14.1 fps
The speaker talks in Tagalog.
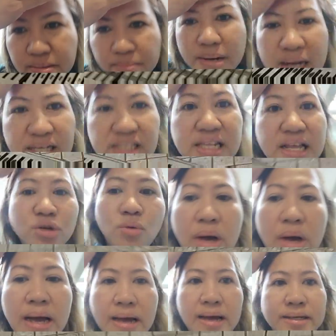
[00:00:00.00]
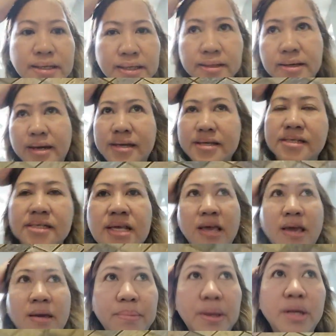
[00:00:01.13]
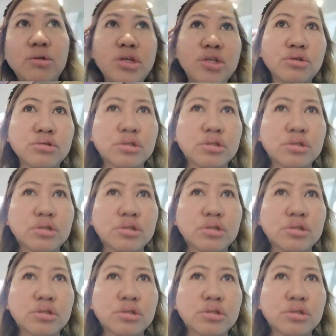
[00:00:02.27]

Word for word: Malakas lang yung hangin guys. Pero dito sa